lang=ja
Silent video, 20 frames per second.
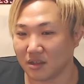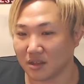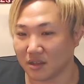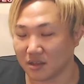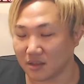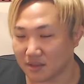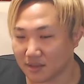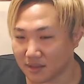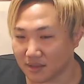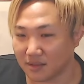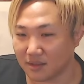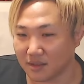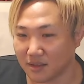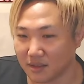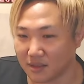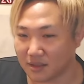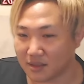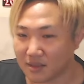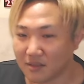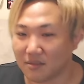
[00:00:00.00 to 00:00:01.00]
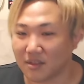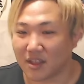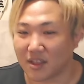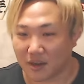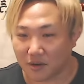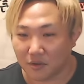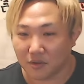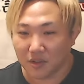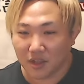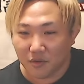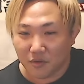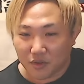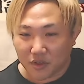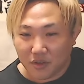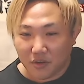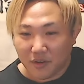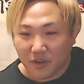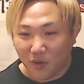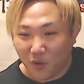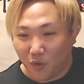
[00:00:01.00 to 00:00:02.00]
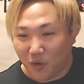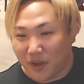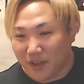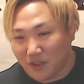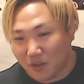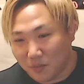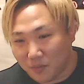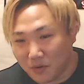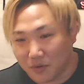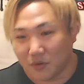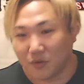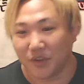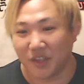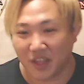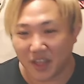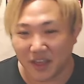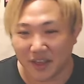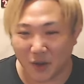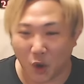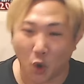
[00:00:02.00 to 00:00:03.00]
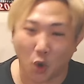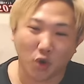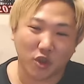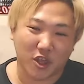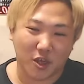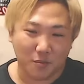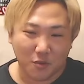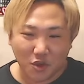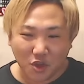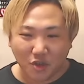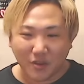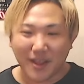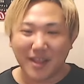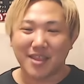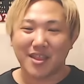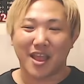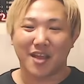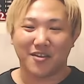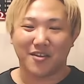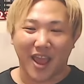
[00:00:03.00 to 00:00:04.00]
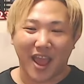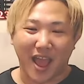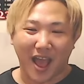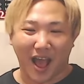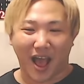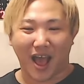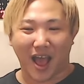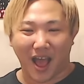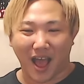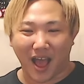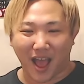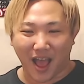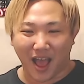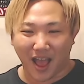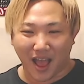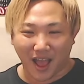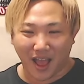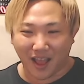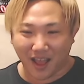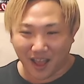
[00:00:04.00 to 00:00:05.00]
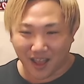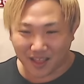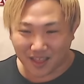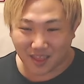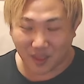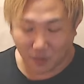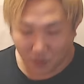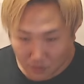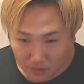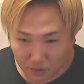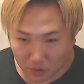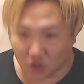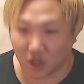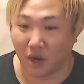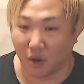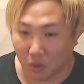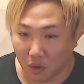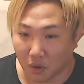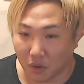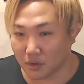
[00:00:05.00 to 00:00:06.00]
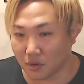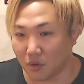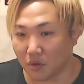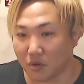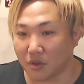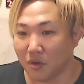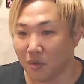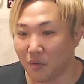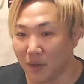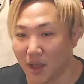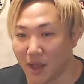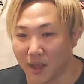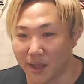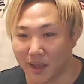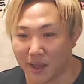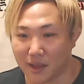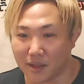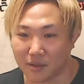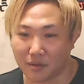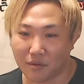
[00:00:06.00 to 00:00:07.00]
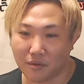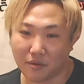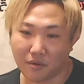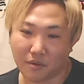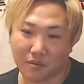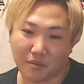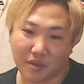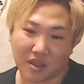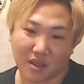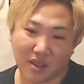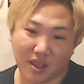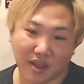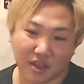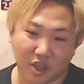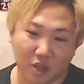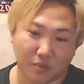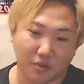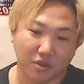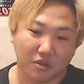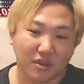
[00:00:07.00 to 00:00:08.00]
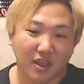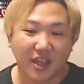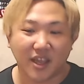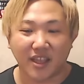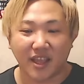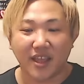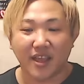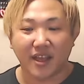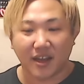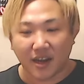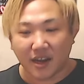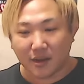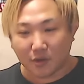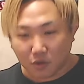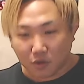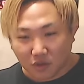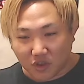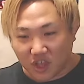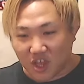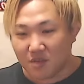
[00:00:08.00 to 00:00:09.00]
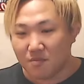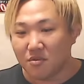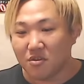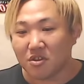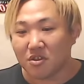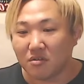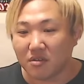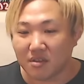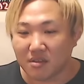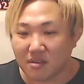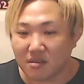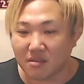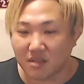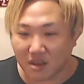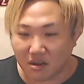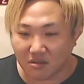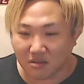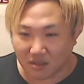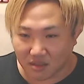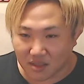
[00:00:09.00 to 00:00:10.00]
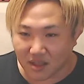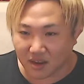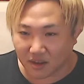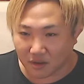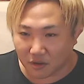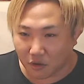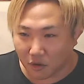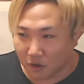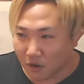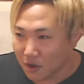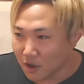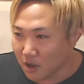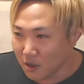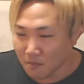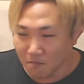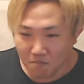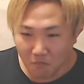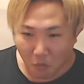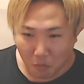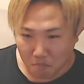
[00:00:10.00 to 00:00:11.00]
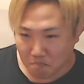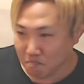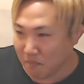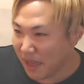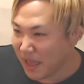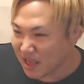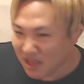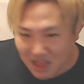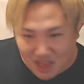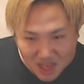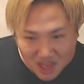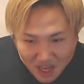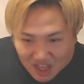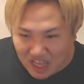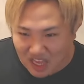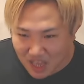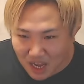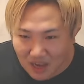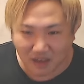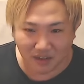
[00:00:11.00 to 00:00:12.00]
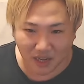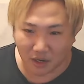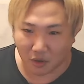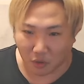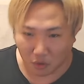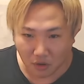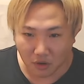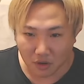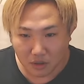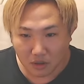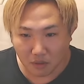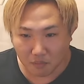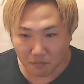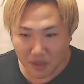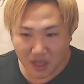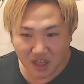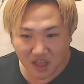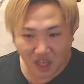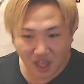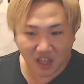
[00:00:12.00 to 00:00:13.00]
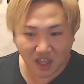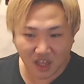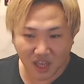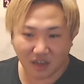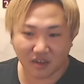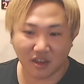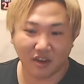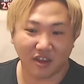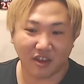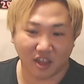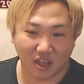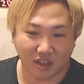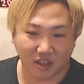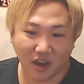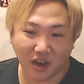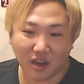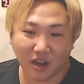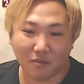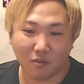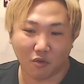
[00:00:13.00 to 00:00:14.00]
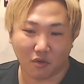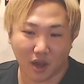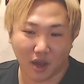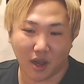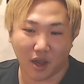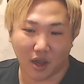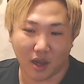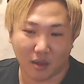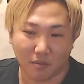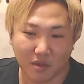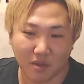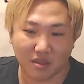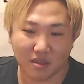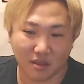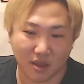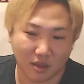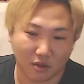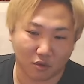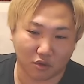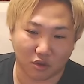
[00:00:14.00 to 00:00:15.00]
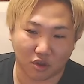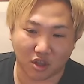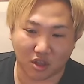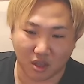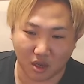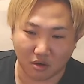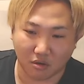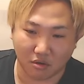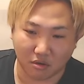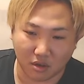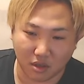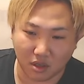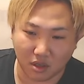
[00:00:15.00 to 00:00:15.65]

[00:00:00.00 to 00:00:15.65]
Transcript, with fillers: 住んでたので、後ろにホワイトボード置いて、ここ事務所なんだよね、あっって放送したの。東京は別になんか自分の家がないからこの事務所に住んでるって言ってたんだけど、もうめっちゃ自宅なの。めっちゃ自宅なわけじゃん。誰もがミズニャンのこと知ってる